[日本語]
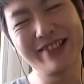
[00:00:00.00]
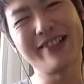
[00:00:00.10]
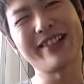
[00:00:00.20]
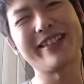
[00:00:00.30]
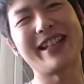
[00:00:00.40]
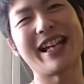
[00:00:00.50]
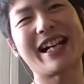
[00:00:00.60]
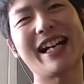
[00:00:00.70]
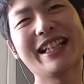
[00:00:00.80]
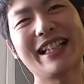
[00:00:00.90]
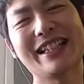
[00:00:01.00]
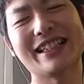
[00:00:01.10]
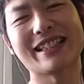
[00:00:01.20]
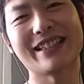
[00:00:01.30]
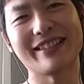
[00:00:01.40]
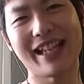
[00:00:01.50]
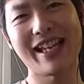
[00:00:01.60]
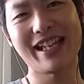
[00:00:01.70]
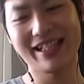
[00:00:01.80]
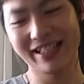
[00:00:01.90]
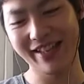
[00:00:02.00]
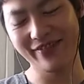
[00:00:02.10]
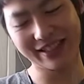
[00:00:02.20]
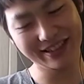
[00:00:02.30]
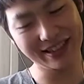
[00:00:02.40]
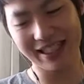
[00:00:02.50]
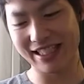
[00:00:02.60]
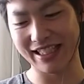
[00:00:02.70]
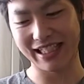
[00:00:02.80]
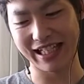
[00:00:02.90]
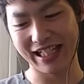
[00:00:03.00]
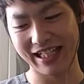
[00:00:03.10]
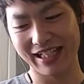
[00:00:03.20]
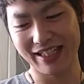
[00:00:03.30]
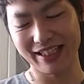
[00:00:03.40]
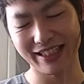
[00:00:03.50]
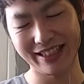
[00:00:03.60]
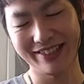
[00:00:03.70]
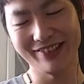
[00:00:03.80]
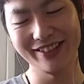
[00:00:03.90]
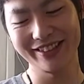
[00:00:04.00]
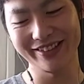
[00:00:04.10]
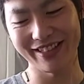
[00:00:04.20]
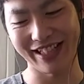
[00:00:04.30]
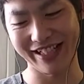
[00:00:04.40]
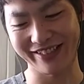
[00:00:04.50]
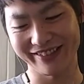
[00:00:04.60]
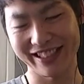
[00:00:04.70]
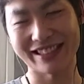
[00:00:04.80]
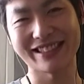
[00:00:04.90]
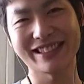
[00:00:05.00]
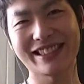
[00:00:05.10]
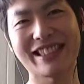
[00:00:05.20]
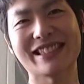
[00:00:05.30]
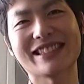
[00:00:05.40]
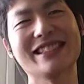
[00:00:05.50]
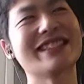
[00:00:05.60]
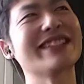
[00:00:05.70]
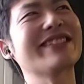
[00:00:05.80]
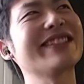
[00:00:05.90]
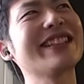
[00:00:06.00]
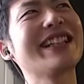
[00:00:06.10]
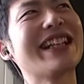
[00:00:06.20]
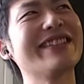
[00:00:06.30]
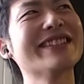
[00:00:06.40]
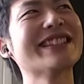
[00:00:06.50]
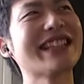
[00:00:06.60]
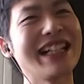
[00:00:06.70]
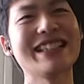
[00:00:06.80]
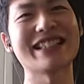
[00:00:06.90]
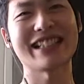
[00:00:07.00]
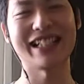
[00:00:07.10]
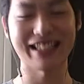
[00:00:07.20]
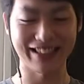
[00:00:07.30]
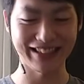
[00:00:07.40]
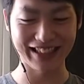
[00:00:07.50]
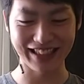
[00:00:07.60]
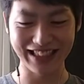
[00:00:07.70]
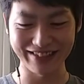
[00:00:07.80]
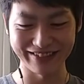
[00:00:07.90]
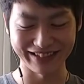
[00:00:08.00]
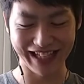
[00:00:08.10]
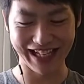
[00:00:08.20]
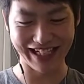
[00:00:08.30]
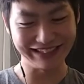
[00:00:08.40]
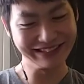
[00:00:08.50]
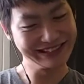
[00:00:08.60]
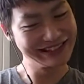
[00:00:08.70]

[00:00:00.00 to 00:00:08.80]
これはね勘なんですけどね、年末にかけてね鬼のような乱高下が続く気がするんですよ。これはね本当に勘でしかないけど、なんか過去のね